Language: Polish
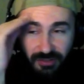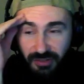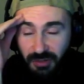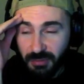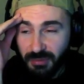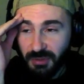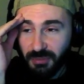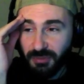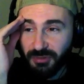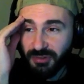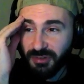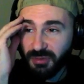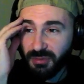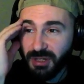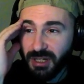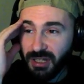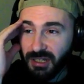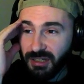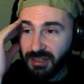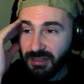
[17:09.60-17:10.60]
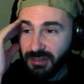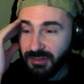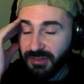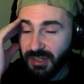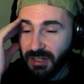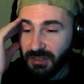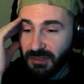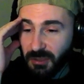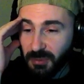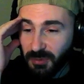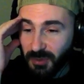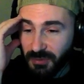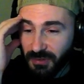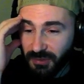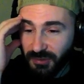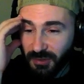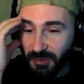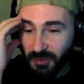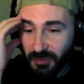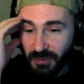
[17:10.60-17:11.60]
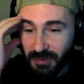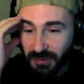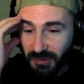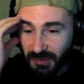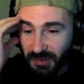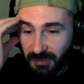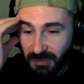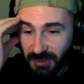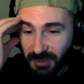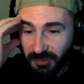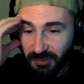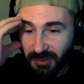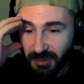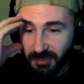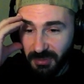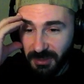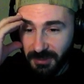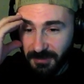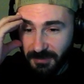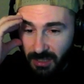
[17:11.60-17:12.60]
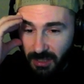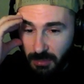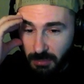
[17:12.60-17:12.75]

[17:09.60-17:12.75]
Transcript: że będę musiał zaakceptować nową wersję samego siebie.